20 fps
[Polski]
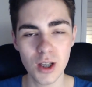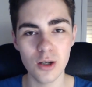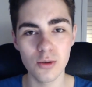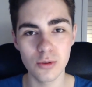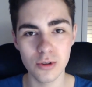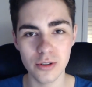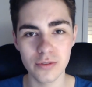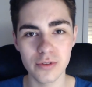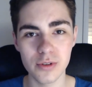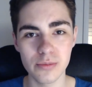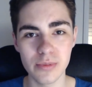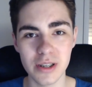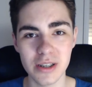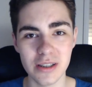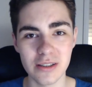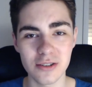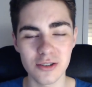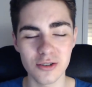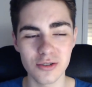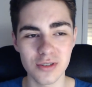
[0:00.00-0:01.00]
No, bo to w sumie
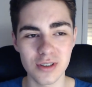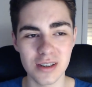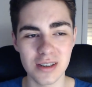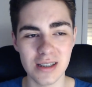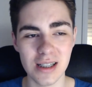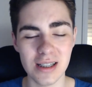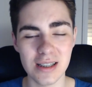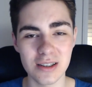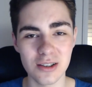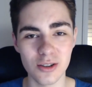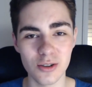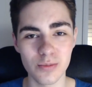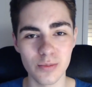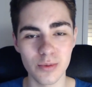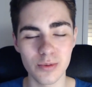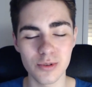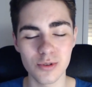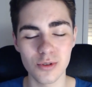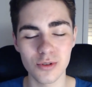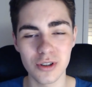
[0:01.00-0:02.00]
ciężko, to zależy od, po
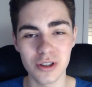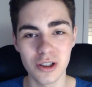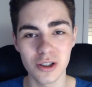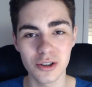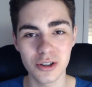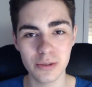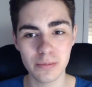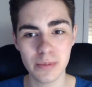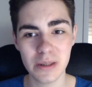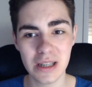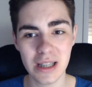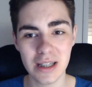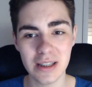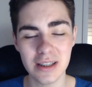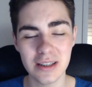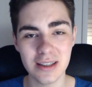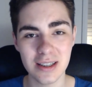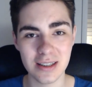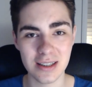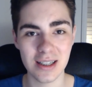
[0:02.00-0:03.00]
prostu od ilości
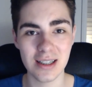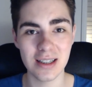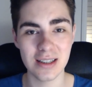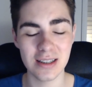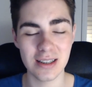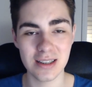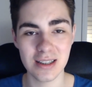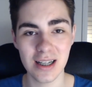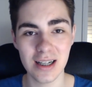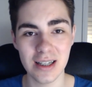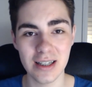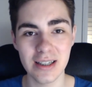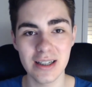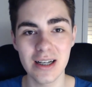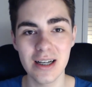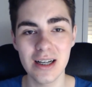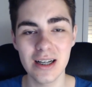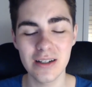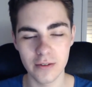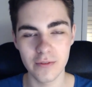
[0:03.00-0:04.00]
pytań i tak dalej, i tak dalej,
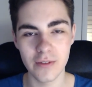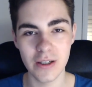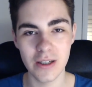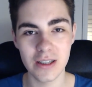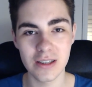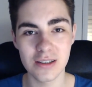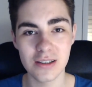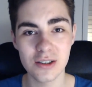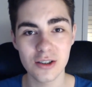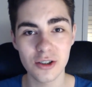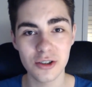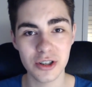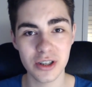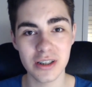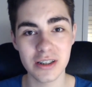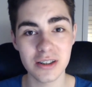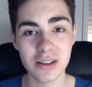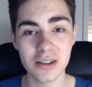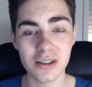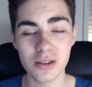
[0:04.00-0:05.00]
więc to się
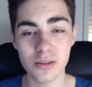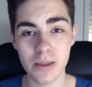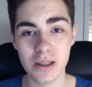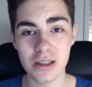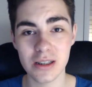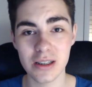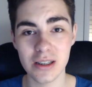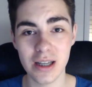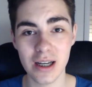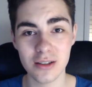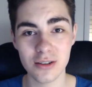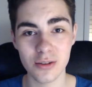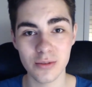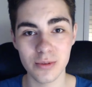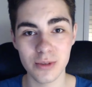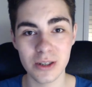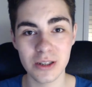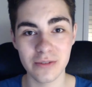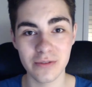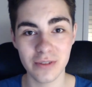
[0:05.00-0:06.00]
jeszcze zobaczy, jak to
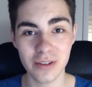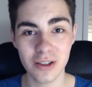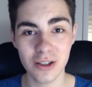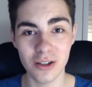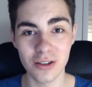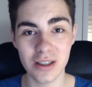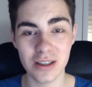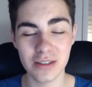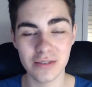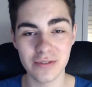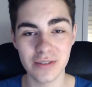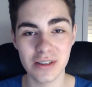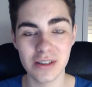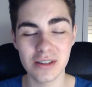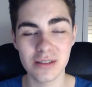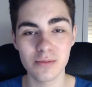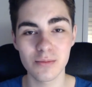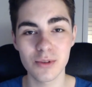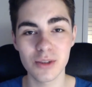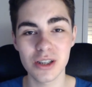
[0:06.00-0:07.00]
będzie wyglądać,
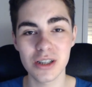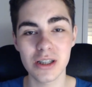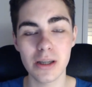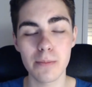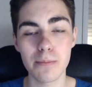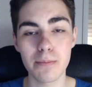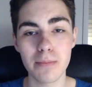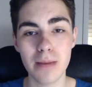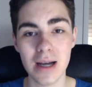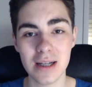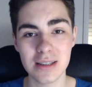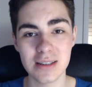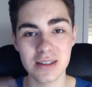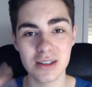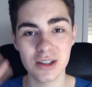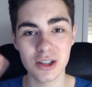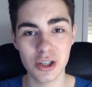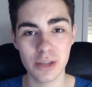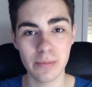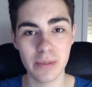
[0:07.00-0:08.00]
więc możecie
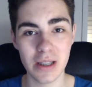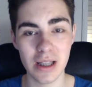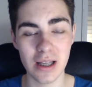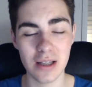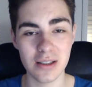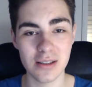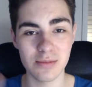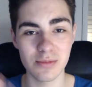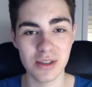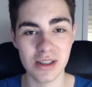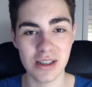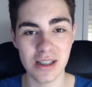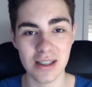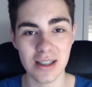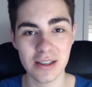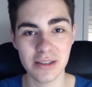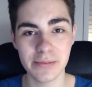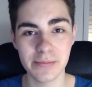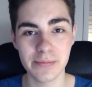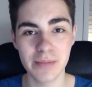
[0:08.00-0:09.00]
maks 3 pytania mi
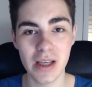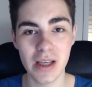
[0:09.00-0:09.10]
zadać.